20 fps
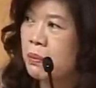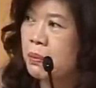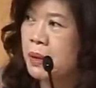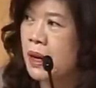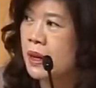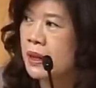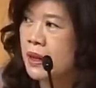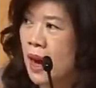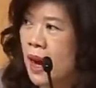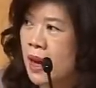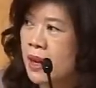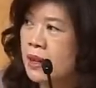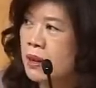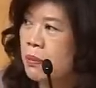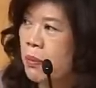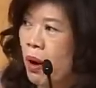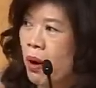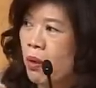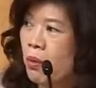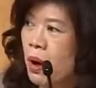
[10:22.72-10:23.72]
เหมือนท่าน
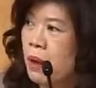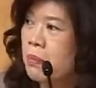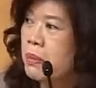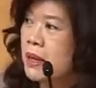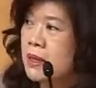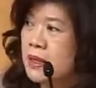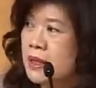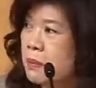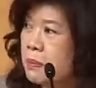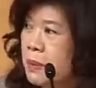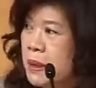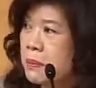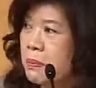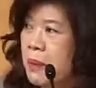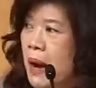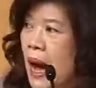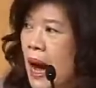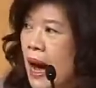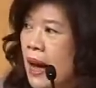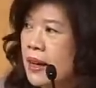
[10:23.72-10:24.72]
บอกว่าเหมือนสปิท
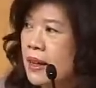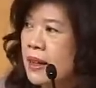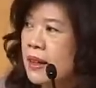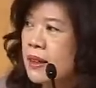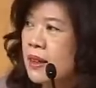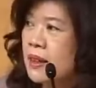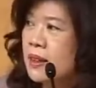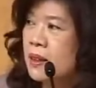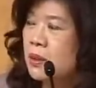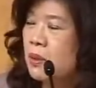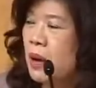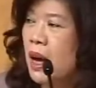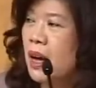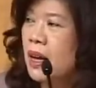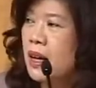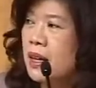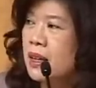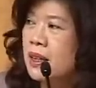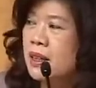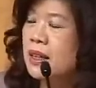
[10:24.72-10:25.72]
พาเลยก็คือว่า
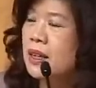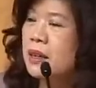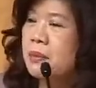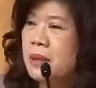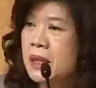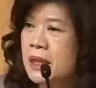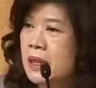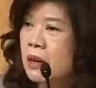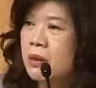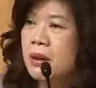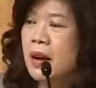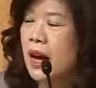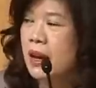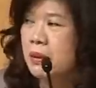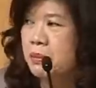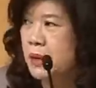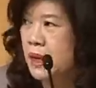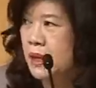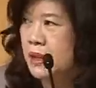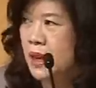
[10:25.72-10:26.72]
เคยมีเท่าไหร่
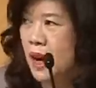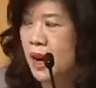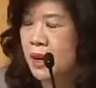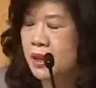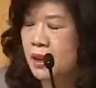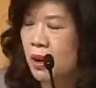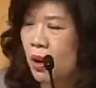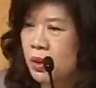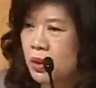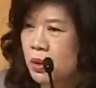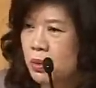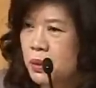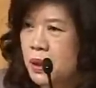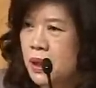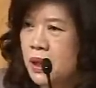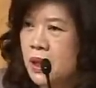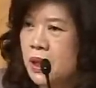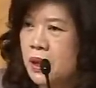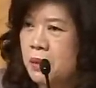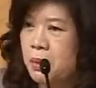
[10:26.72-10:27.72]
เหมือนกันออโตเม
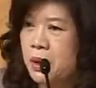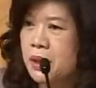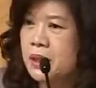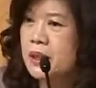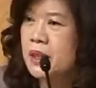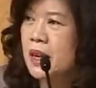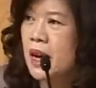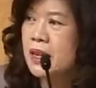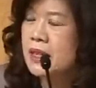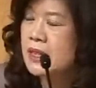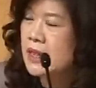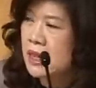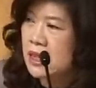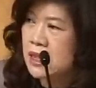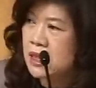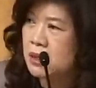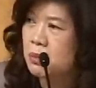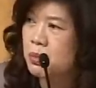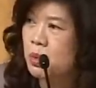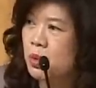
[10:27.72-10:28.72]
ตเพราะฉะนั้นจะ
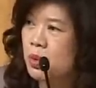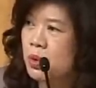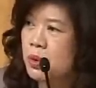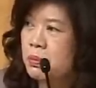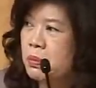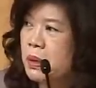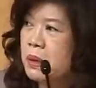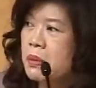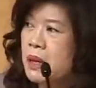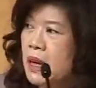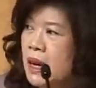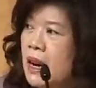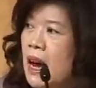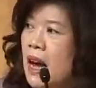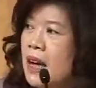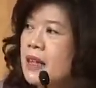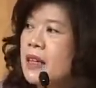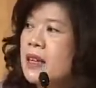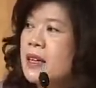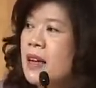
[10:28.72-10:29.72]
สมูทไม่มีอะไร
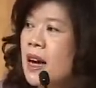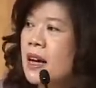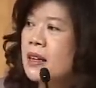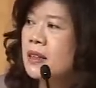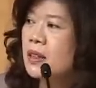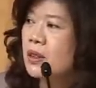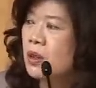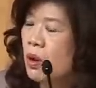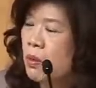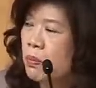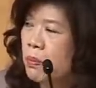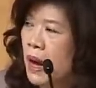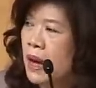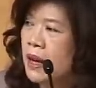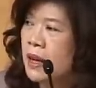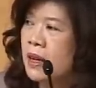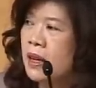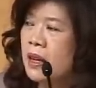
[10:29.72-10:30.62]
ที่ท่านจะต้องไป